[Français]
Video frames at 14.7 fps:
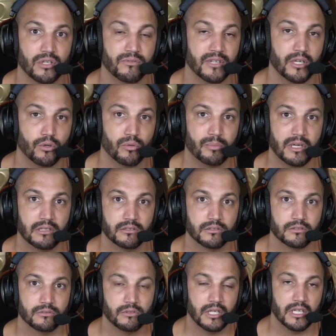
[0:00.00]
vrai repas.
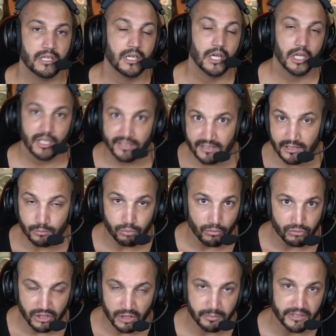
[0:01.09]
Voilà. C'est pour
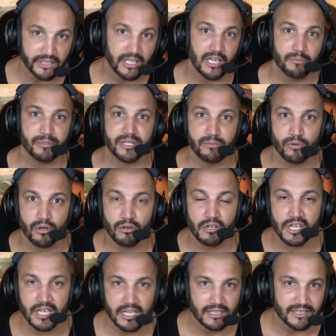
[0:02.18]
vous expliquer rapidement.
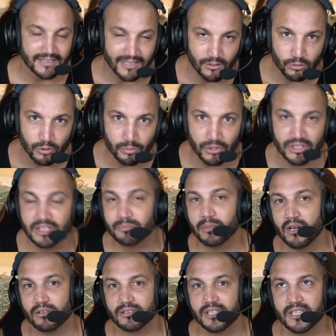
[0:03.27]
C'était une toute petite
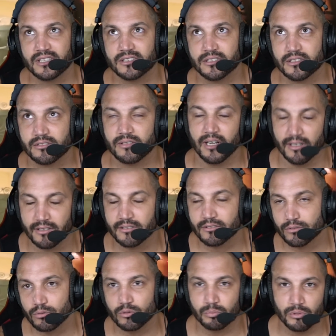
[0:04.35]
parenthèse. Enfin,
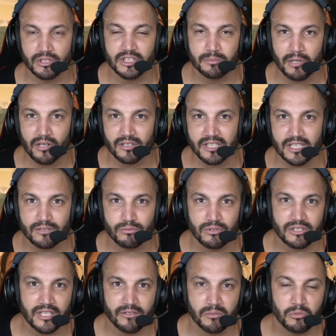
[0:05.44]
toute petite parenthèse. Vous le
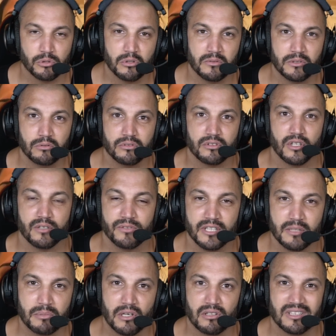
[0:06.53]
savez, monsieur le V12, quand il fait
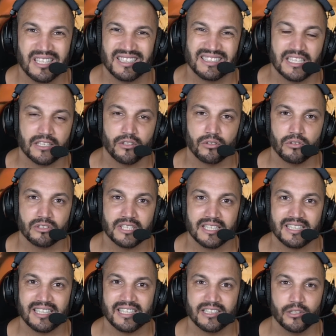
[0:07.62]
des parenthèses, ça a tendance à
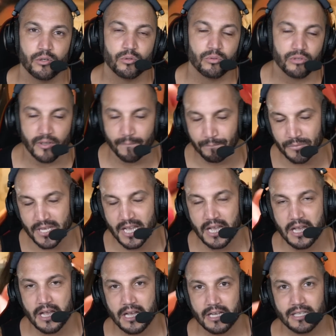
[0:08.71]
traîner en longueur.
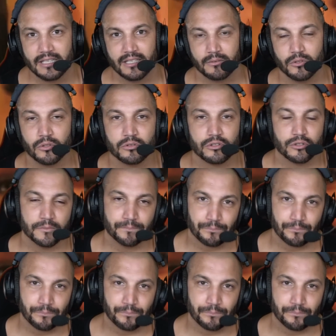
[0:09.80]
Donc,